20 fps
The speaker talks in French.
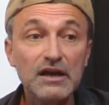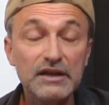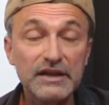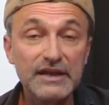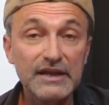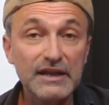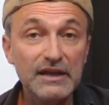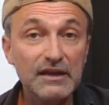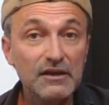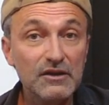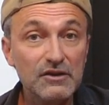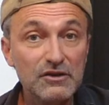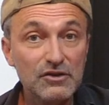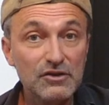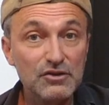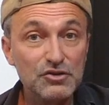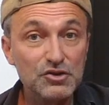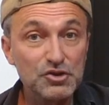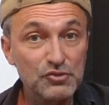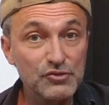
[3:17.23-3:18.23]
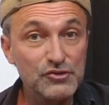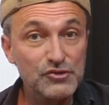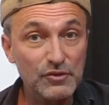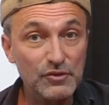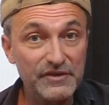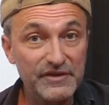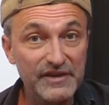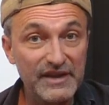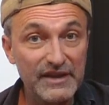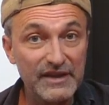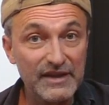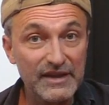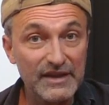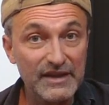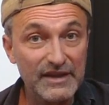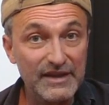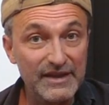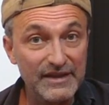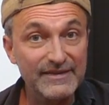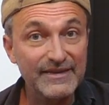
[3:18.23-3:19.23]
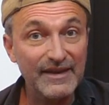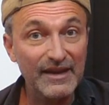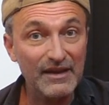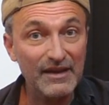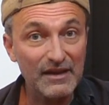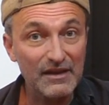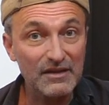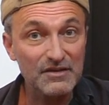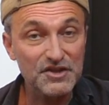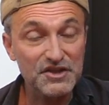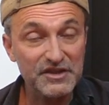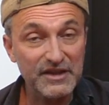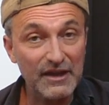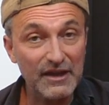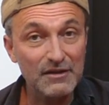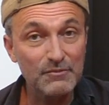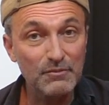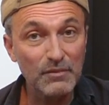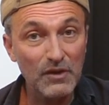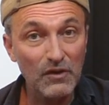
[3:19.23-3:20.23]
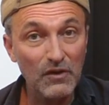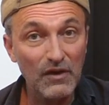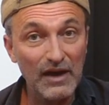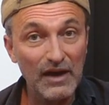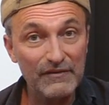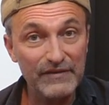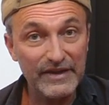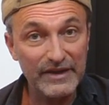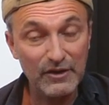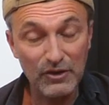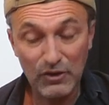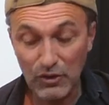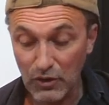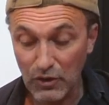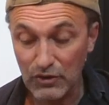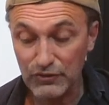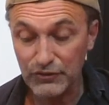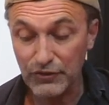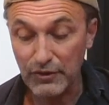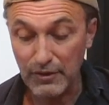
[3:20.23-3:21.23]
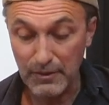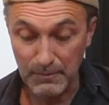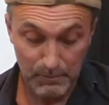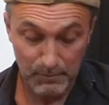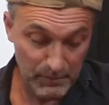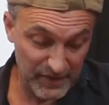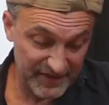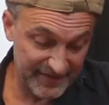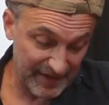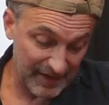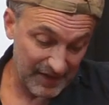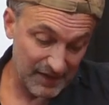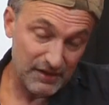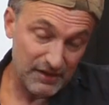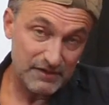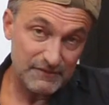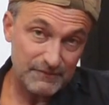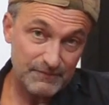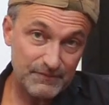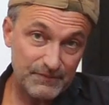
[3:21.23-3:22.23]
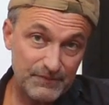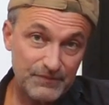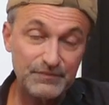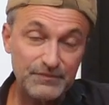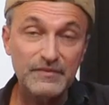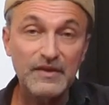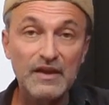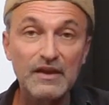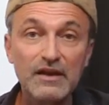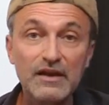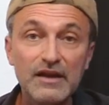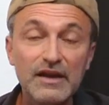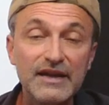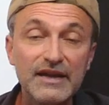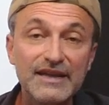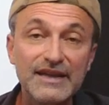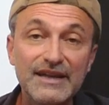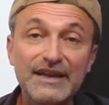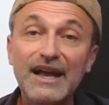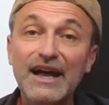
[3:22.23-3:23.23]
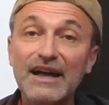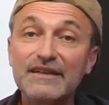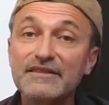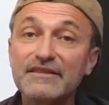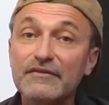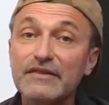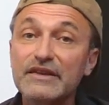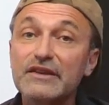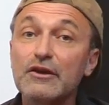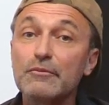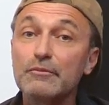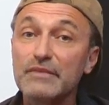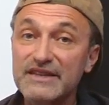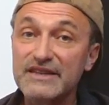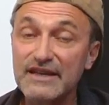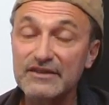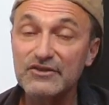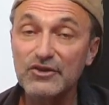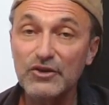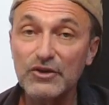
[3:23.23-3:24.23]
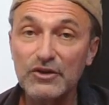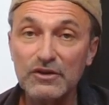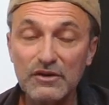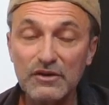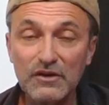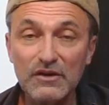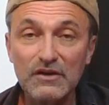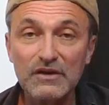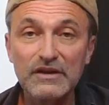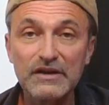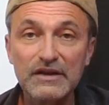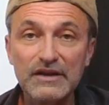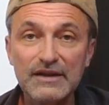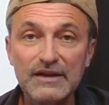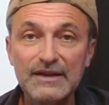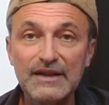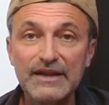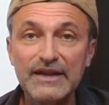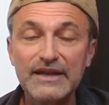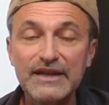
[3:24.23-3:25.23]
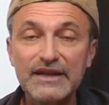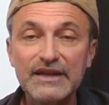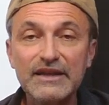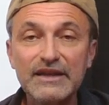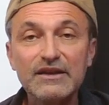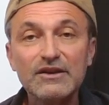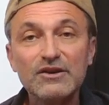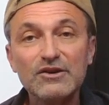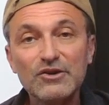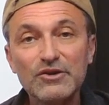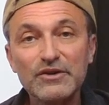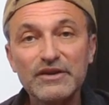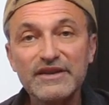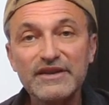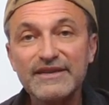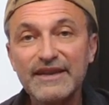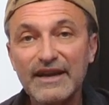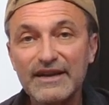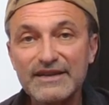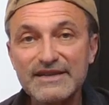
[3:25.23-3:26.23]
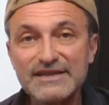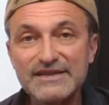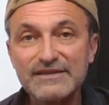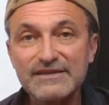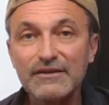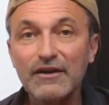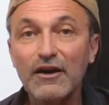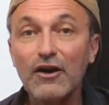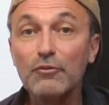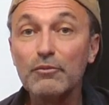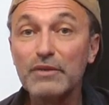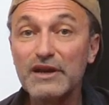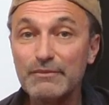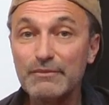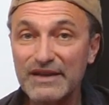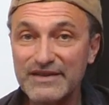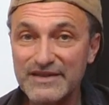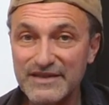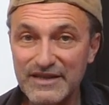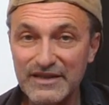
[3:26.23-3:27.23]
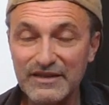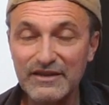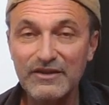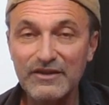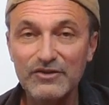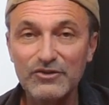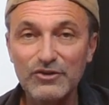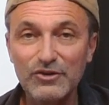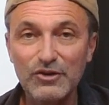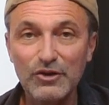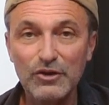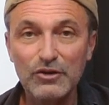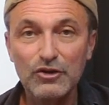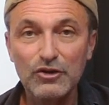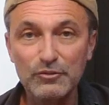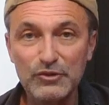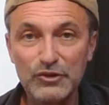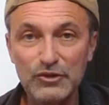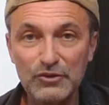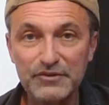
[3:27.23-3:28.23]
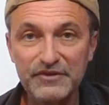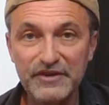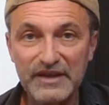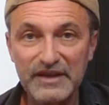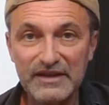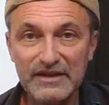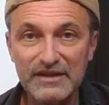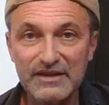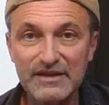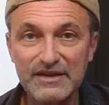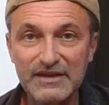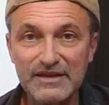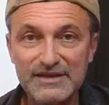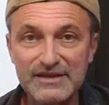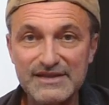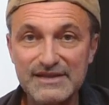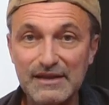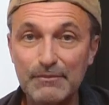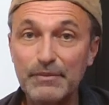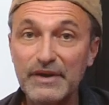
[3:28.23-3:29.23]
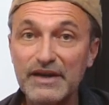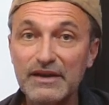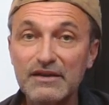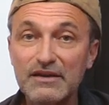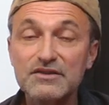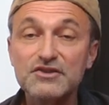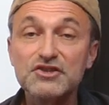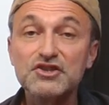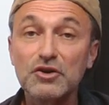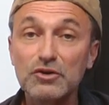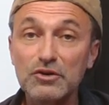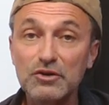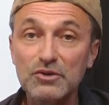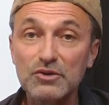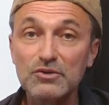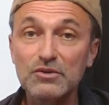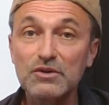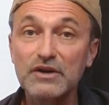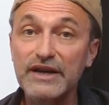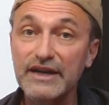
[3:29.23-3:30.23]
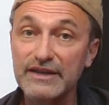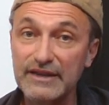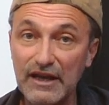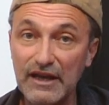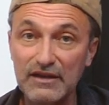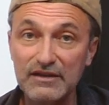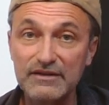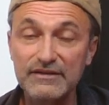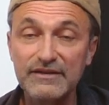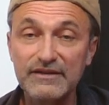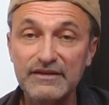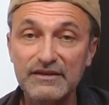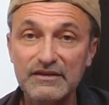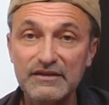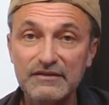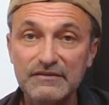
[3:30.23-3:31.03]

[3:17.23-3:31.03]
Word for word: Il euh, joue sur des guitares généralement avec cordes métal, qu'il gratte avec un médiator, et le guitariste emblématique de leur communauté s'appelle Django Reinhardt.